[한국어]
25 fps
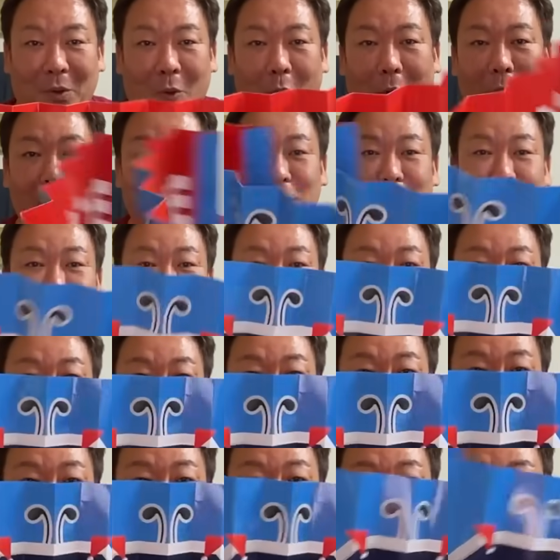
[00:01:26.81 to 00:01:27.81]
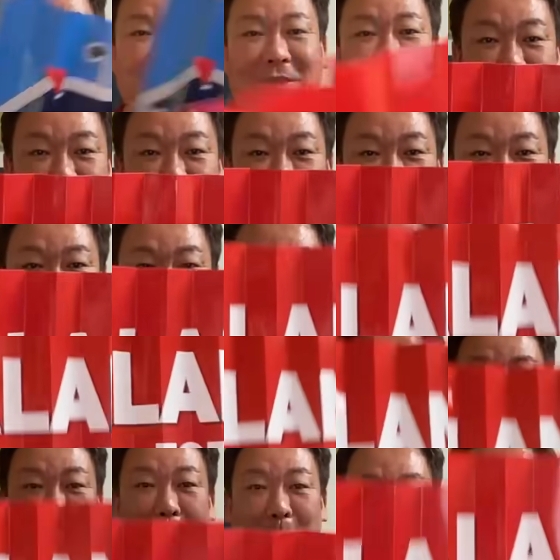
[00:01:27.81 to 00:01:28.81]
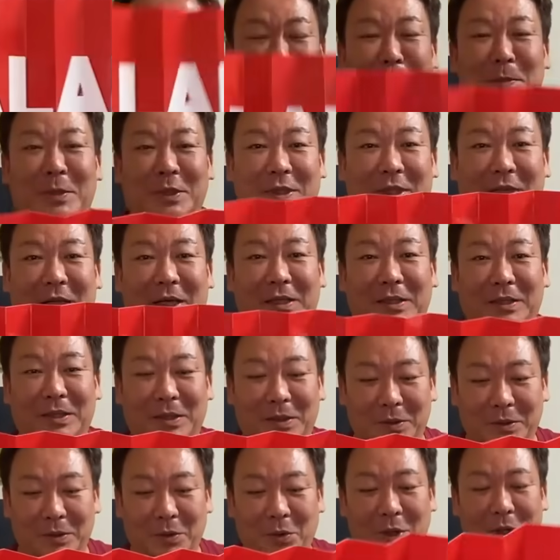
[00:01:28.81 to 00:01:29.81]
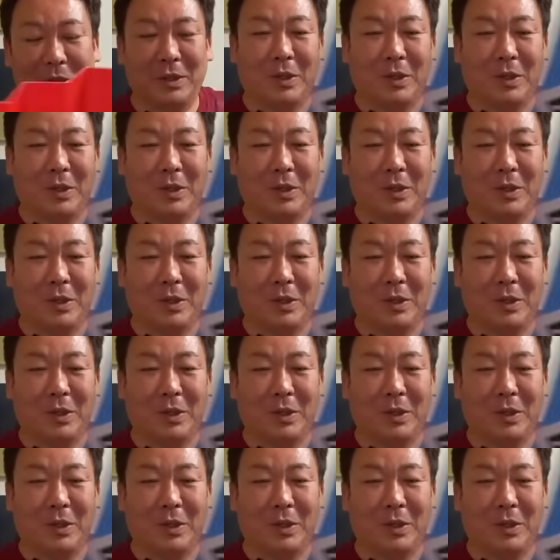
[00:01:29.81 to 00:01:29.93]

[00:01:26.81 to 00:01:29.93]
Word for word: OX 퀴즈 그 표판입니다. 그러니까 여기에다